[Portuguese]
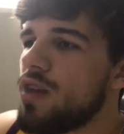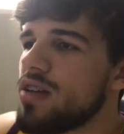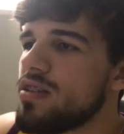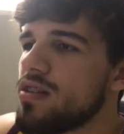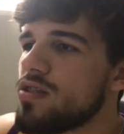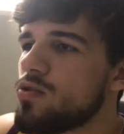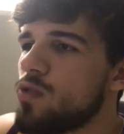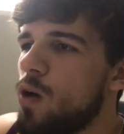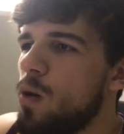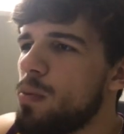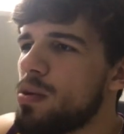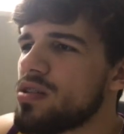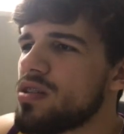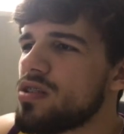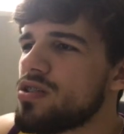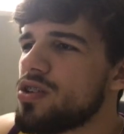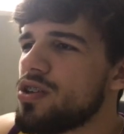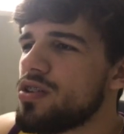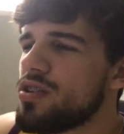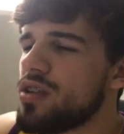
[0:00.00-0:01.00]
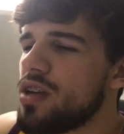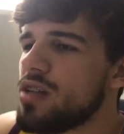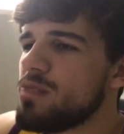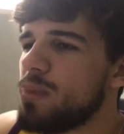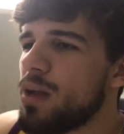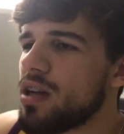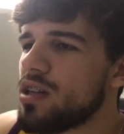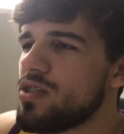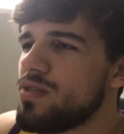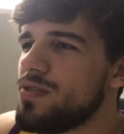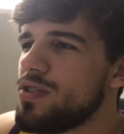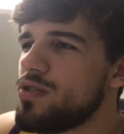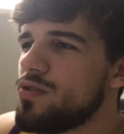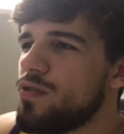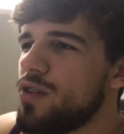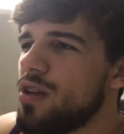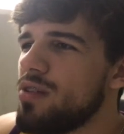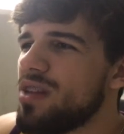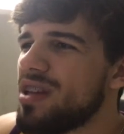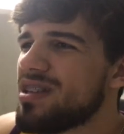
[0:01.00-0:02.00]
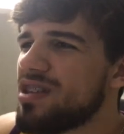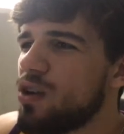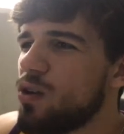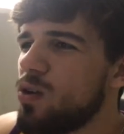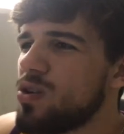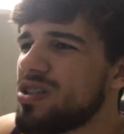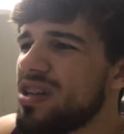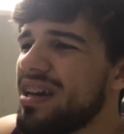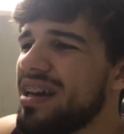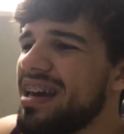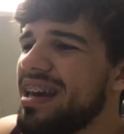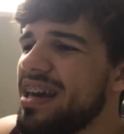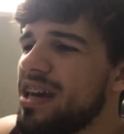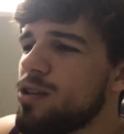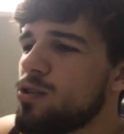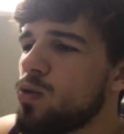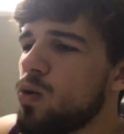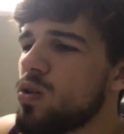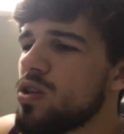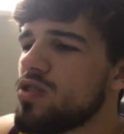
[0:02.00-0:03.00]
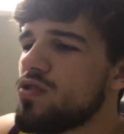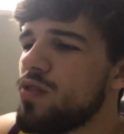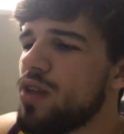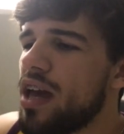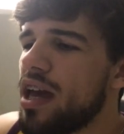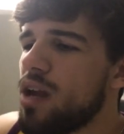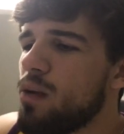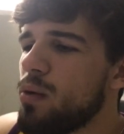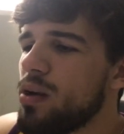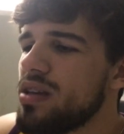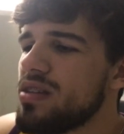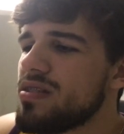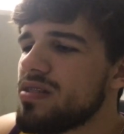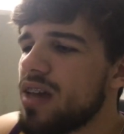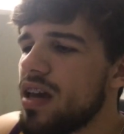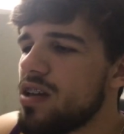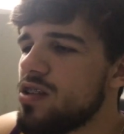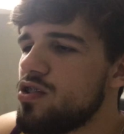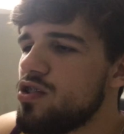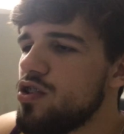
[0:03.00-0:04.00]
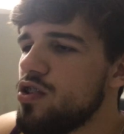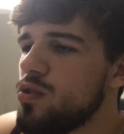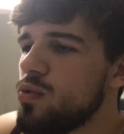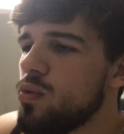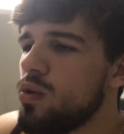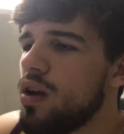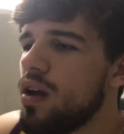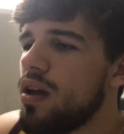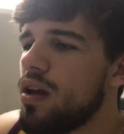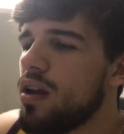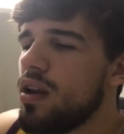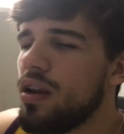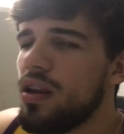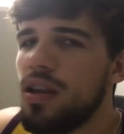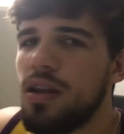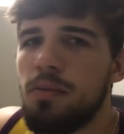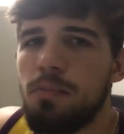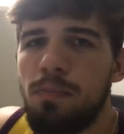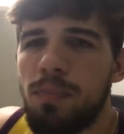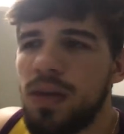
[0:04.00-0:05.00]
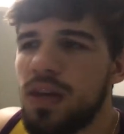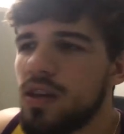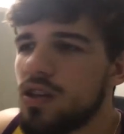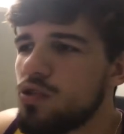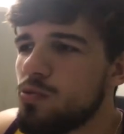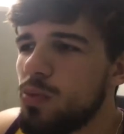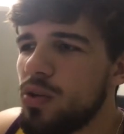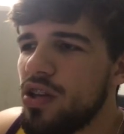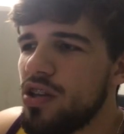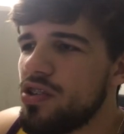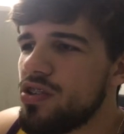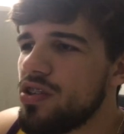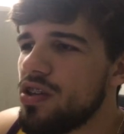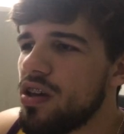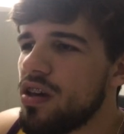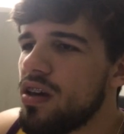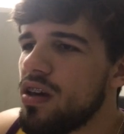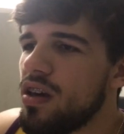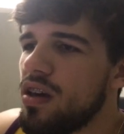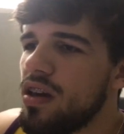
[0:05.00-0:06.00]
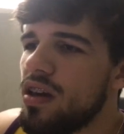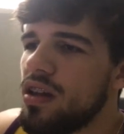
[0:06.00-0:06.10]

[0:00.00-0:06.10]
diversas compras, acho que três placas de vídeo veio dessa loja e todas vieram aí certinho, limpinhas, bonitinha,